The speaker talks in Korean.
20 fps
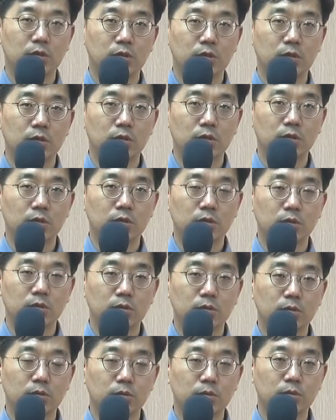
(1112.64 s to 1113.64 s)
어,
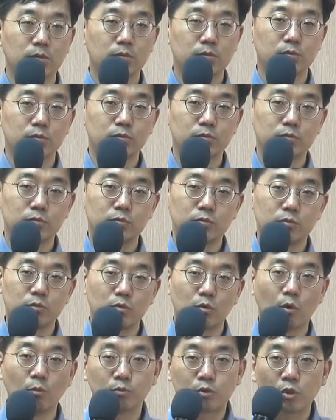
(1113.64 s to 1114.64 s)

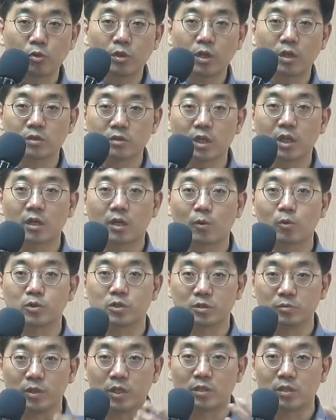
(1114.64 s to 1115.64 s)
엄청난 은혜라고
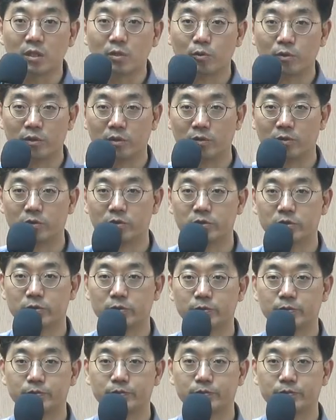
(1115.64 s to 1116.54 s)
지금 얘기하고 있는 거죠.